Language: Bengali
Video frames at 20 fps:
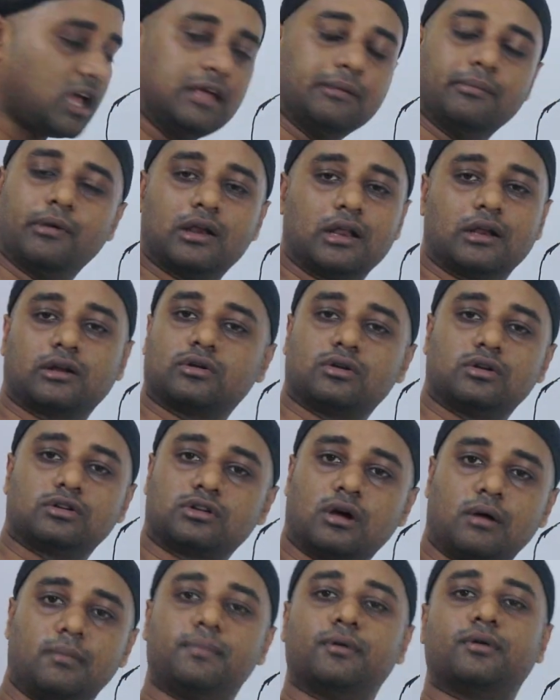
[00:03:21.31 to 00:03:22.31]
এই বলের কোনো
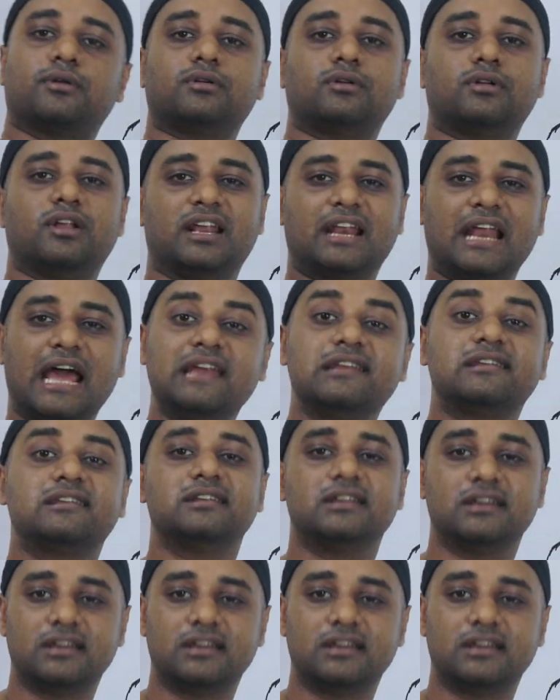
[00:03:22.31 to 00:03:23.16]
সম্পর্ক নেই নাইনটি